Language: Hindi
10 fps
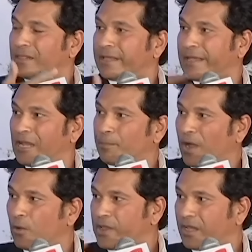इतने खेल
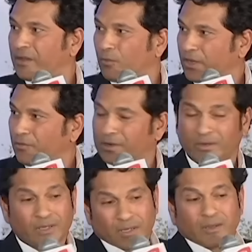पाओगे या नहीं वॉट
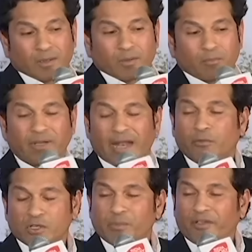बट
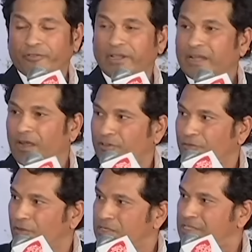दैट वॉज माई फीलिंग
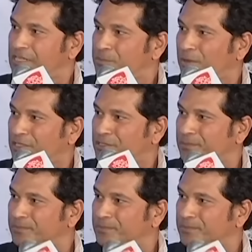आफ्टर फर्स्ट टेस्ट मैच